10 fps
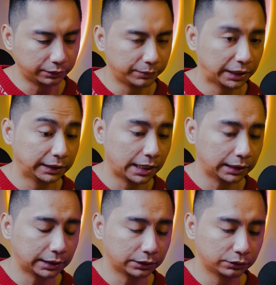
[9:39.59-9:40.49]
Banda
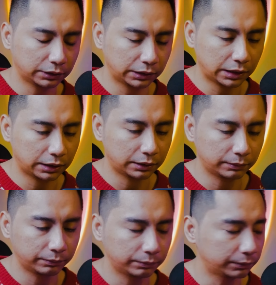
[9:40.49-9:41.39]
ata ito nag, uh,
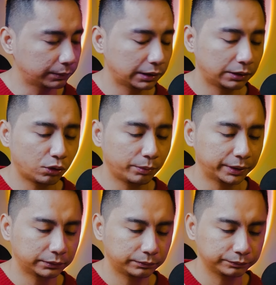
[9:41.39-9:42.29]

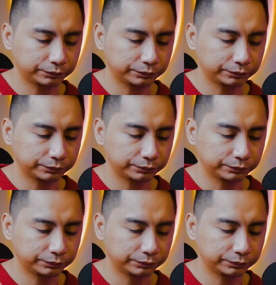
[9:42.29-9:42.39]
nag-comment.